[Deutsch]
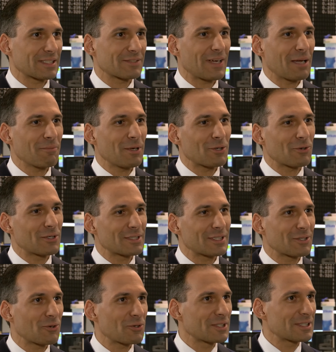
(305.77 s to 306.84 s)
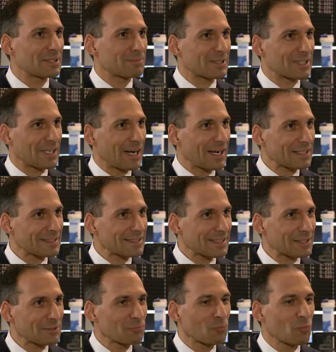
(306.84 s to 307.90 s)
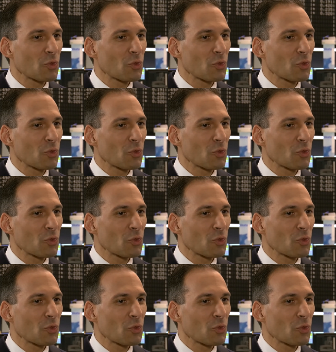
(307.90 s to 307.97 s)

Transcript: Das war einmal 1979, 80